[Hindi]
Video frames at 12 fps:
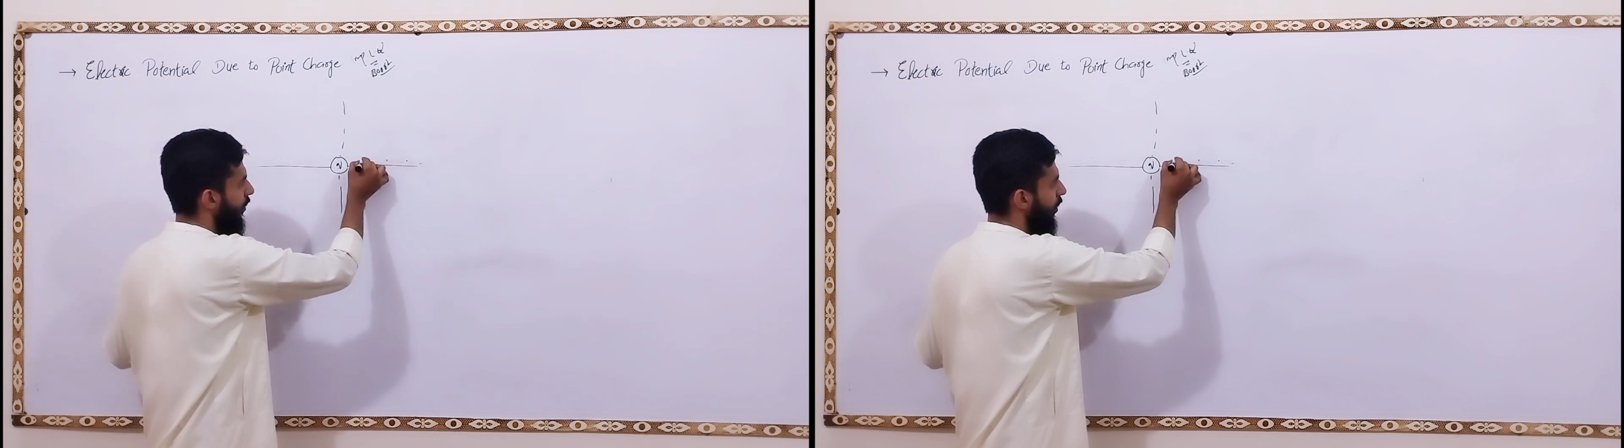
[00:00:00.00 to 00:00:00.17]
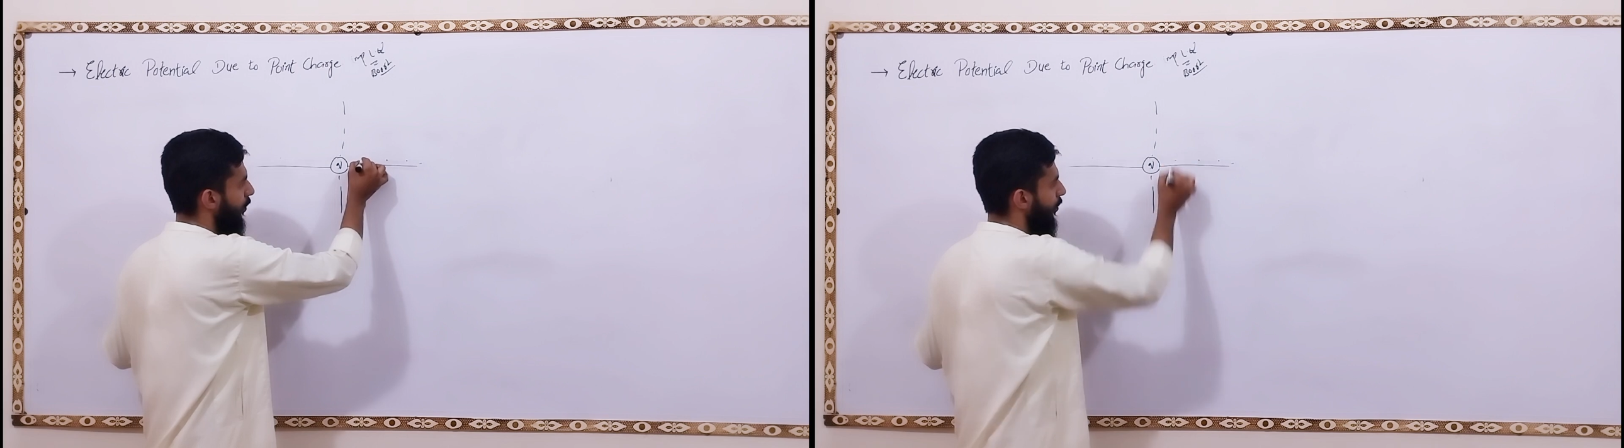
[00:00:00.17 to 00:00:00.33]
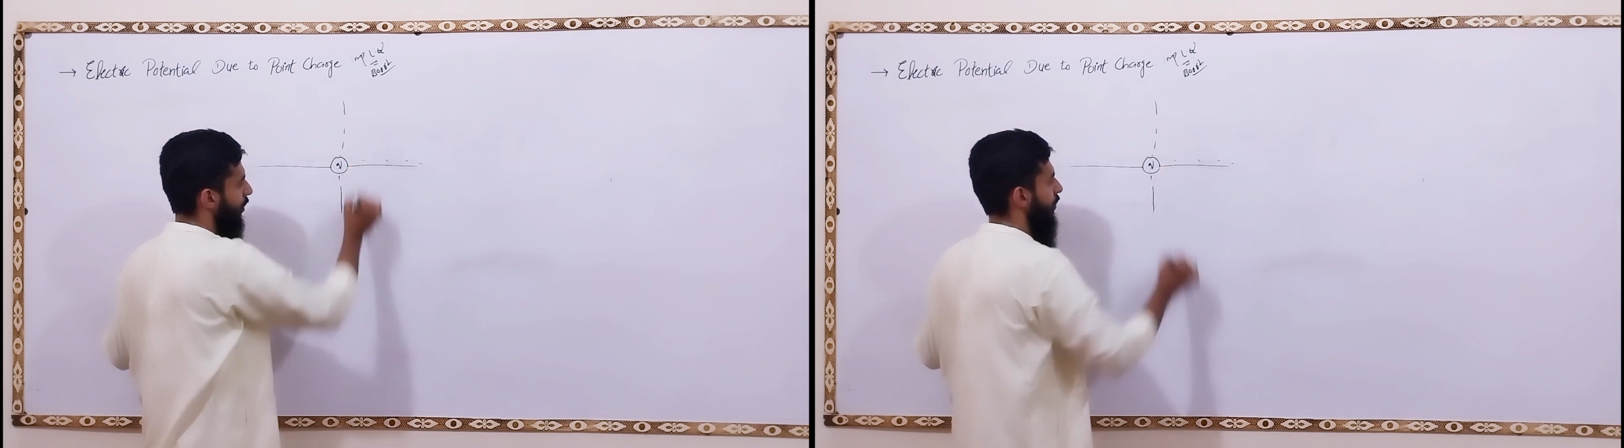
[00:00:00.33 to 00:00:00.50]
ये है और
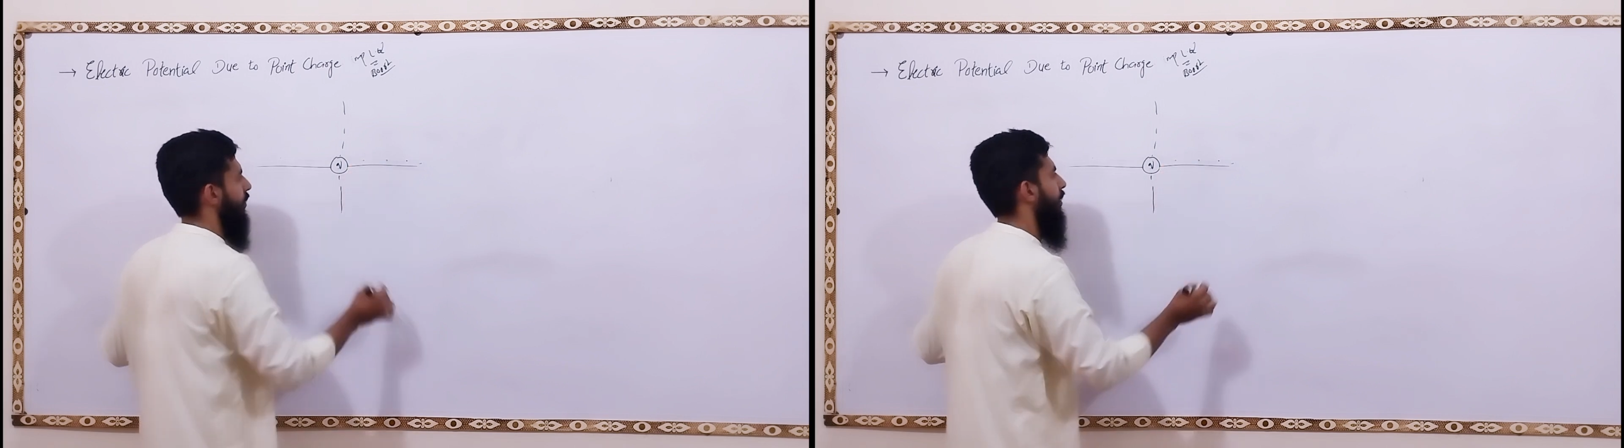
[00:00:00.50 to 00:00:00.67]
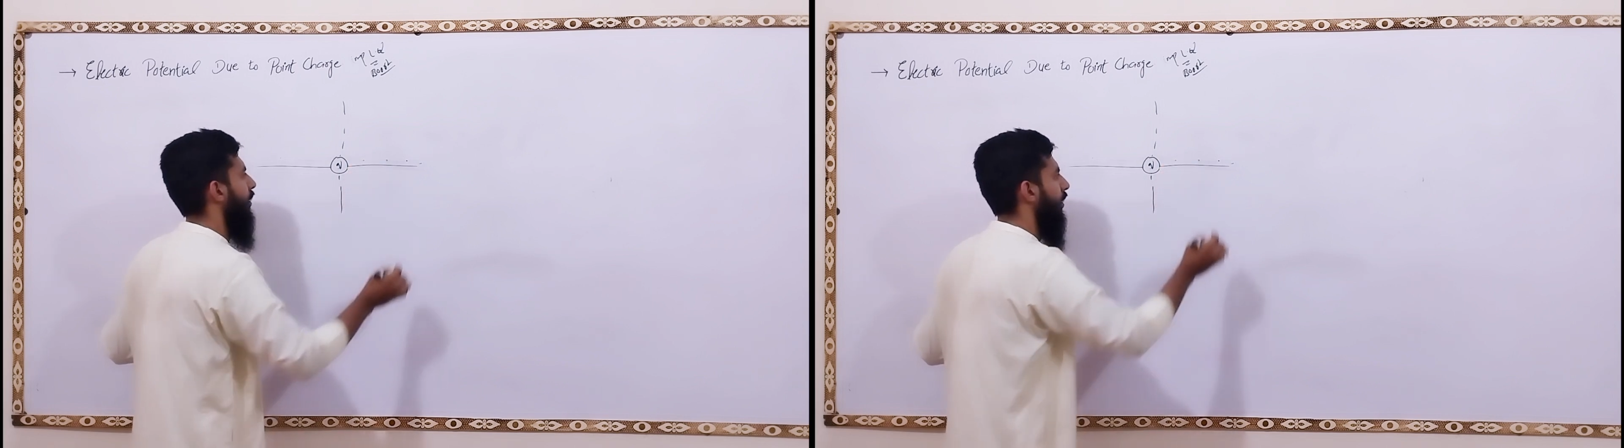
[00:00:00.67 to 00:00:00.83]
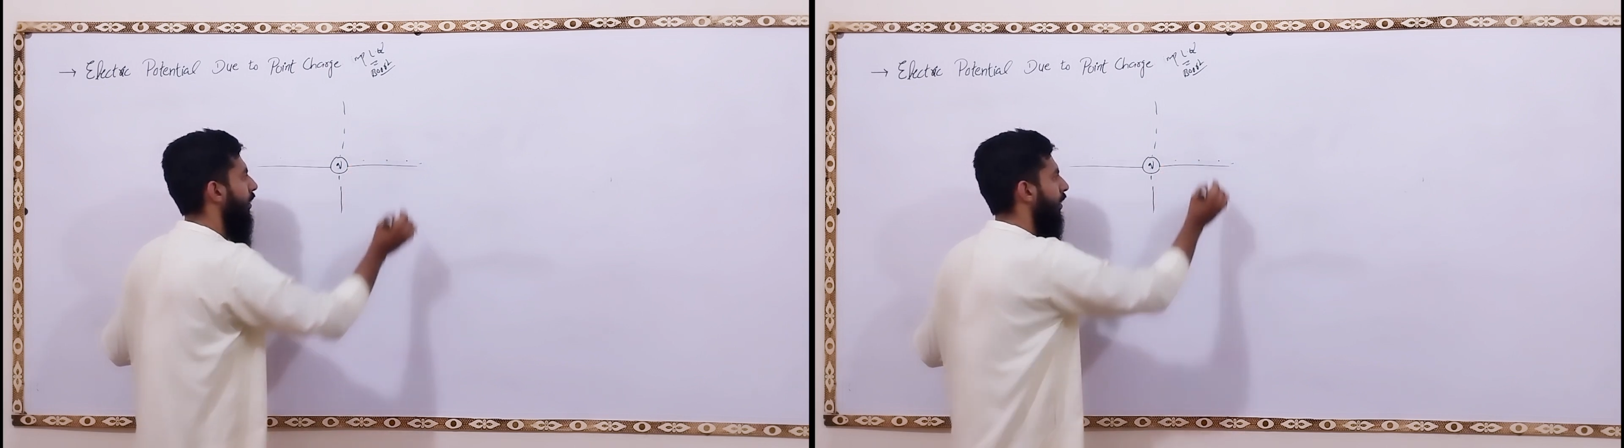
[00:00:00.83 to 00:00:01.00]
एक पॉइंट ये
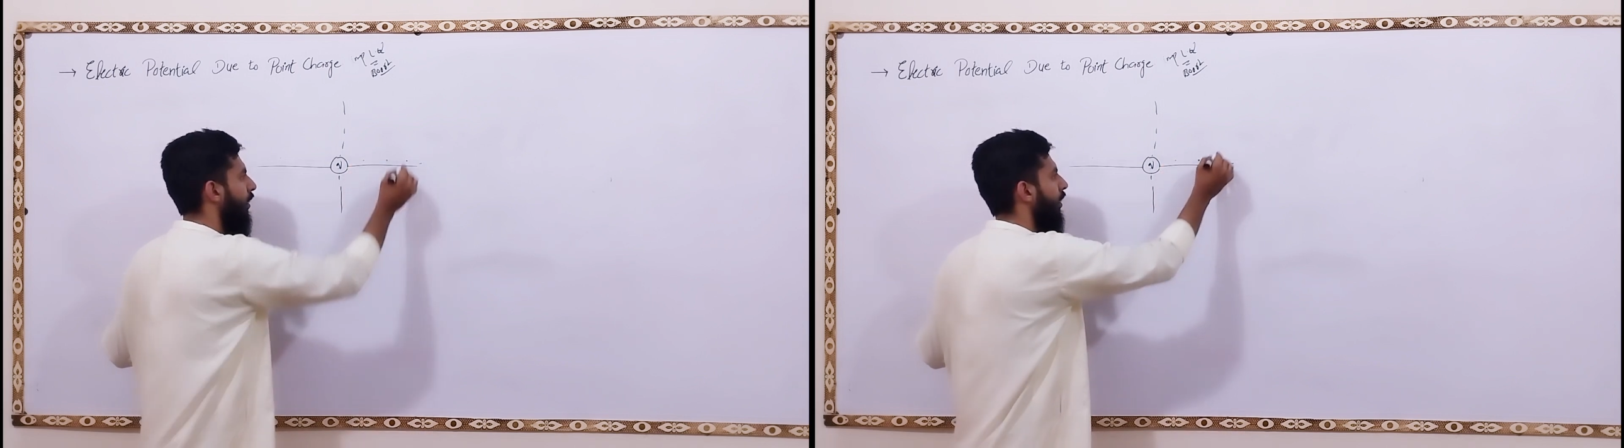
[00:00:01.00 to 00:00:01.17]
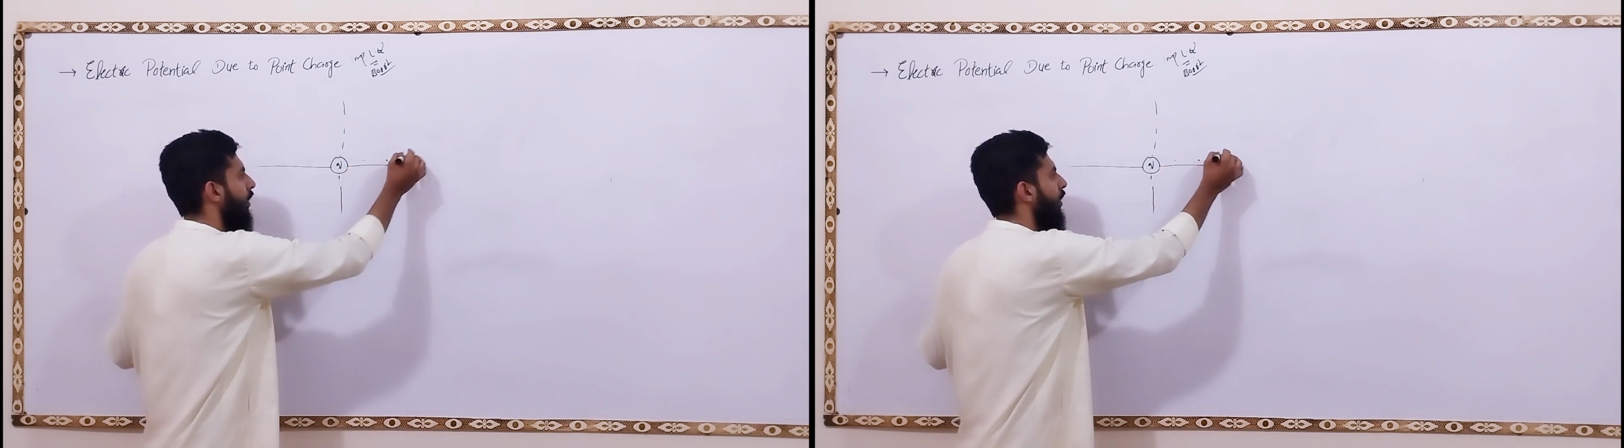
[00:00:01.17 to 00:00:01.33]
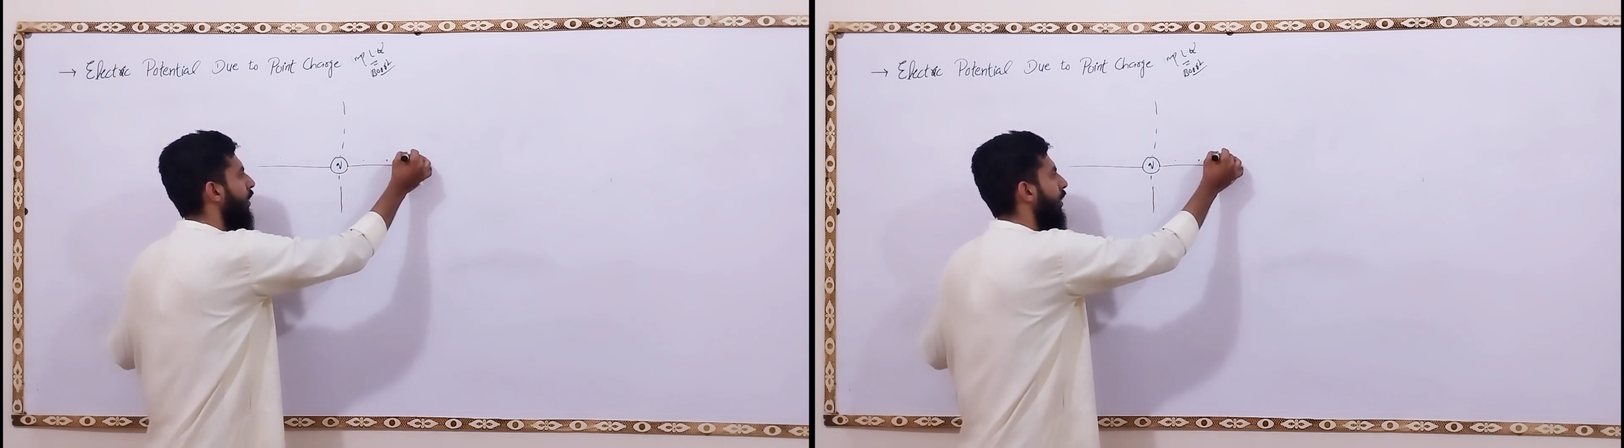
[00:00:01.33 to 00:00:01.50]

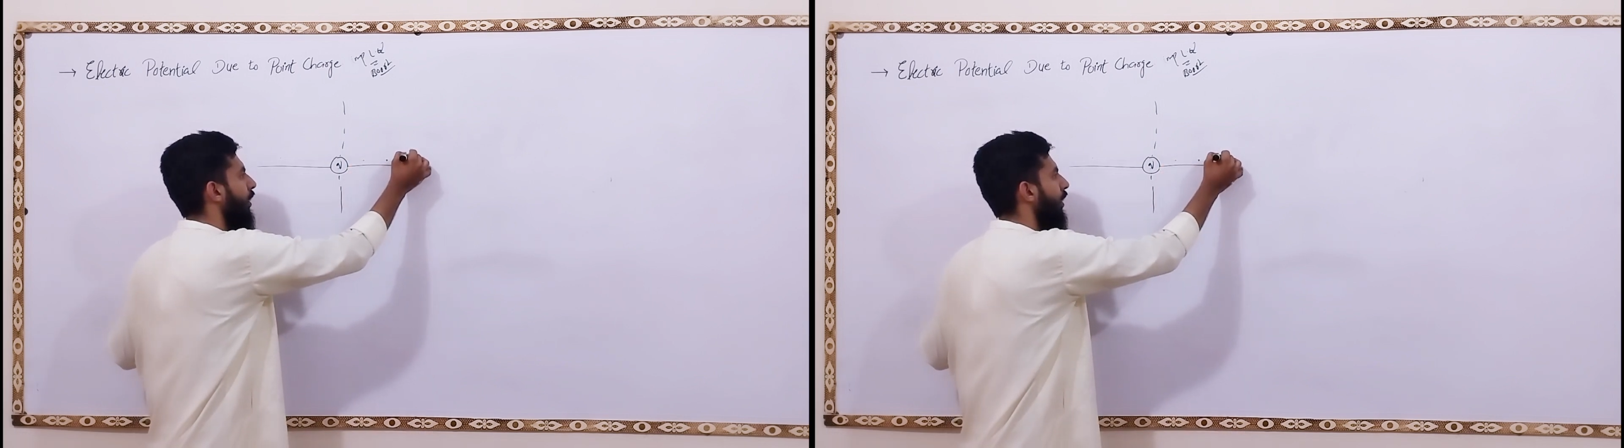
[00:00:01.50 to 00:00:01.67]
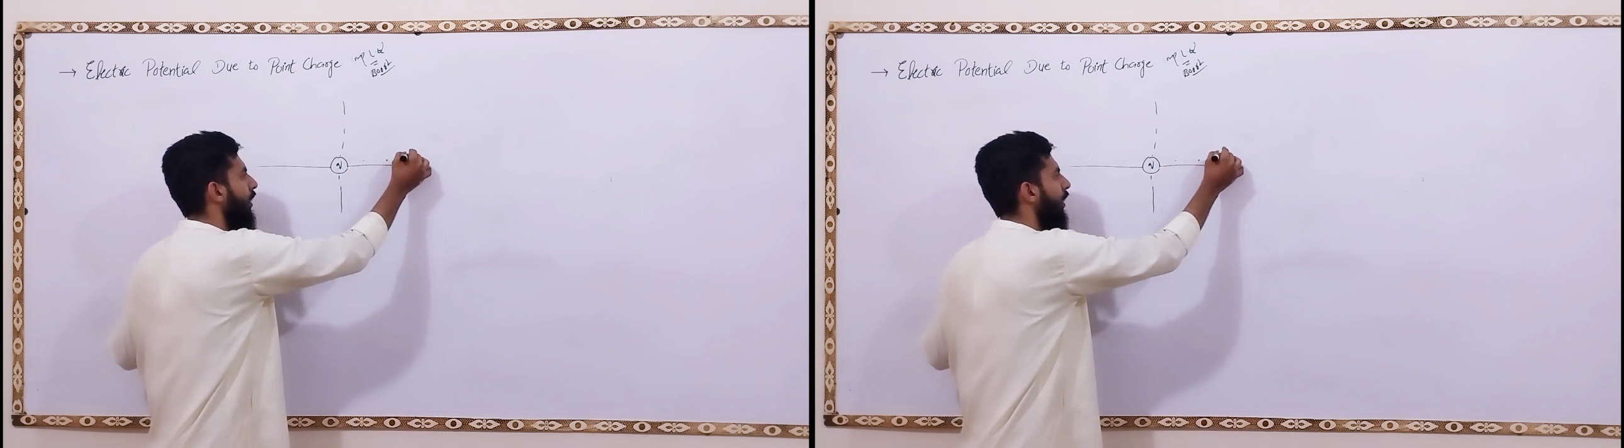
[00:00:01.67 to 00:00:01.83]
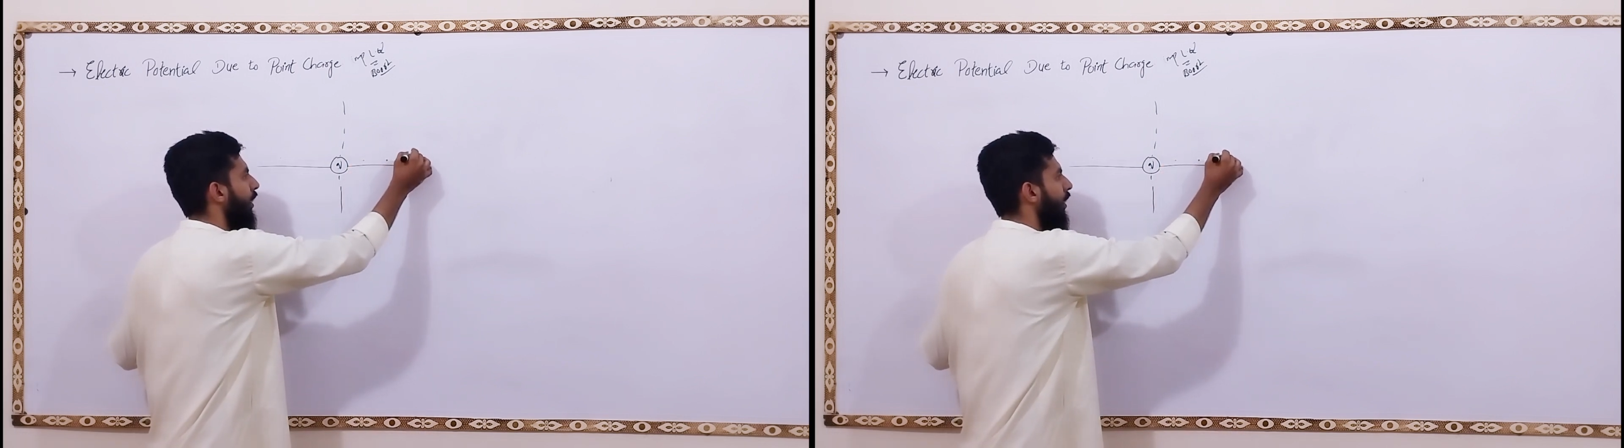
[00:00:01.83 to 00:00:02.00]
है